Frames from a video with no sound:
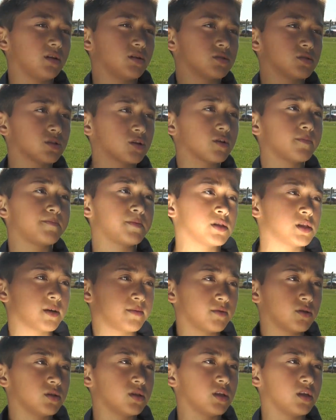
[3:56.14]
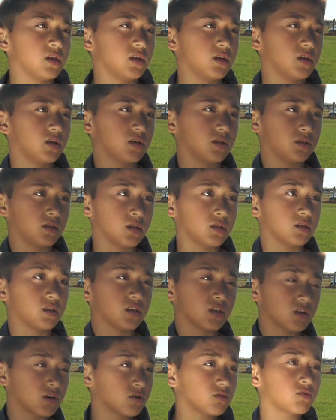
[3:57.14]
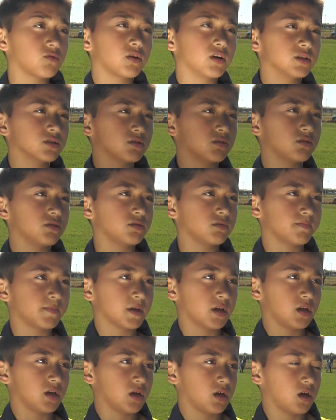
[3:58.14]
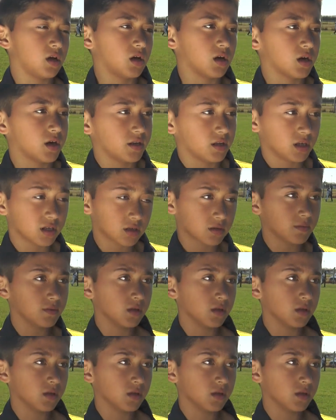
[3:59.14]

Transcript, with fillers: nosotros empezamos de, de chicos jugando para ganar,